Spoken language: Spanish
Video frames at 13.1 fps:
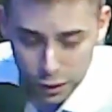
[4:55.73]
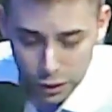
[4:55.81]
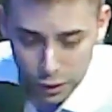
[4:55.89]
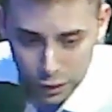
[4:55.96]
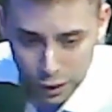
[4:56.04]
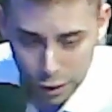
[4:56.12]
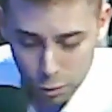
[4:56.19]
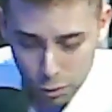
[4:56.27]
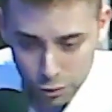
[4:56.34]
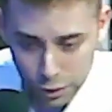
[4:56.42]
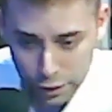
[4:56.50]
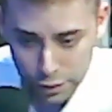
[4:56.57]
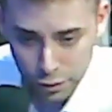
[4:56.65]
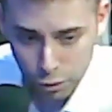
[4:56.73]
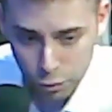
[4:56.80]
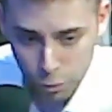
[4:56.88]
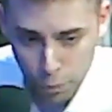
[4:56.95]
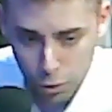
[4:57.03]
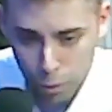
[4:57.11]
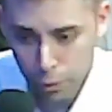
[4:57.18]
Claro, contradiciéndose
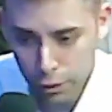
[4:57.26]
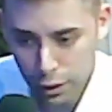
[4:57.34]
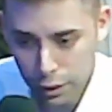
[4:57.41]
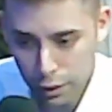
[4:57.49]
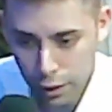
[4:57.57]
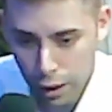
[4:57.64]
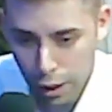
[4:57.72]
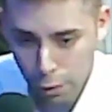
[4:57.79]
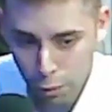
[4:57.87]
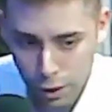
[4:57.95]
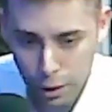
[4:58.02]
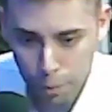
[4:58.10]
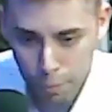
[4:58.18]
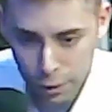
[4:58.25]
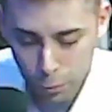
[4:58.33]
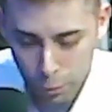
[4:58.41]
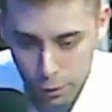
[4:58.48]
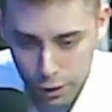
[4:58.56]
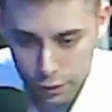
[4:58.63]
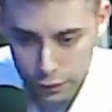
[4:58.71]
un poco, porque arrojan la
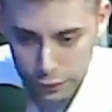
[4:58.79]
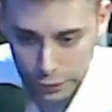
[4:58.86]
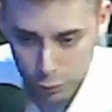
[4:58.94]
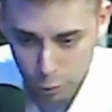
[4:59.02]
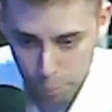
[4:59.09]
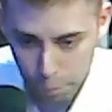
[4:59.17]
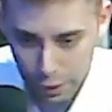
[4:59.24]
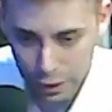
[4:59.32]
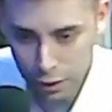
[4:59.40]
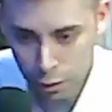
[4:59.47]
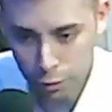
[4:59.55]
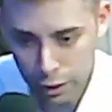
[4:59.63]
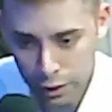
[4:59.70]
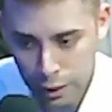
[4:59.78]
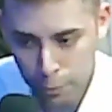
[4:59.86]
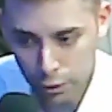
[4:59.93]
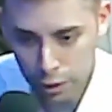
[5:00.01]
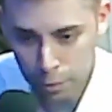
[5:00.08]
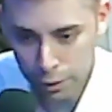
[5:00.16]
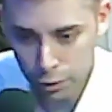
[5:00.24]
pintura, y ellos pelean contra el cambio
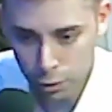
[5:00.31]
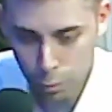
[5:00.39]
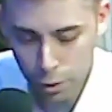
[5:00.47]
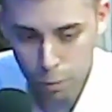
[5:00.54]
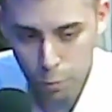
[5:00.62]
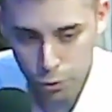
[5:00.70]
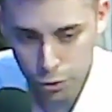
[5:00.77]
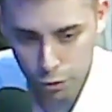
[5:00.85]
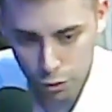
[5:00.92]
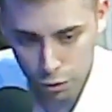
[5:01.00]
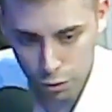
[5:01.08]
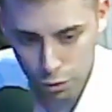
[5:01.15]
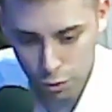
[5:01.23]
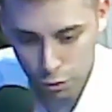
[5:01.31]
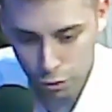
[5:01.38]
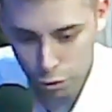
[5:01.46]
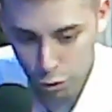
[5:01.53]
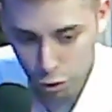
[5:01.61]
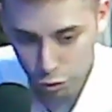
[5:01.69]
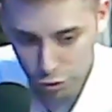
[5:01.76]
climático, bueno, mucho no, no,
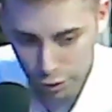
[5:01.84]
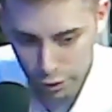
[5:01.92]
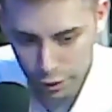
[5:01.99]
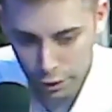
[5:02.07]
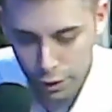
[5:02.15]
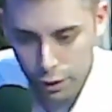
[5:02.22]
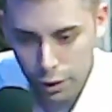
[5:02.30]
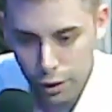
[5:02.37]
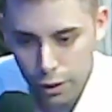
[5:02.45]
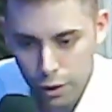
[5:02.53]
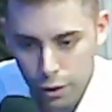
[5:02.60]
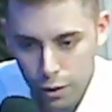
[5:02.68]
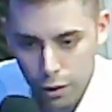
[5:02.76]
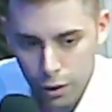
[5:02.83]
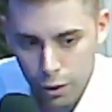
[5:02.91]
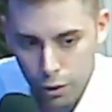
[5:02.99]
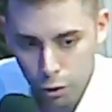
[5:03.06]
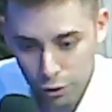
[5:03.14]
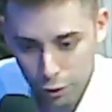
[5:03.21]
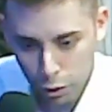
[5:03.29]
no se
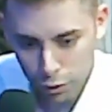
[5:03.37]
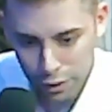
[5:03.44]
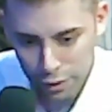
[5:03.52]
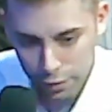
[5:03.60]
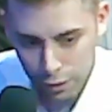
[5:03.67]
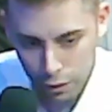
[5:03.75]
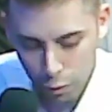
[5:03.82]
no se condicen los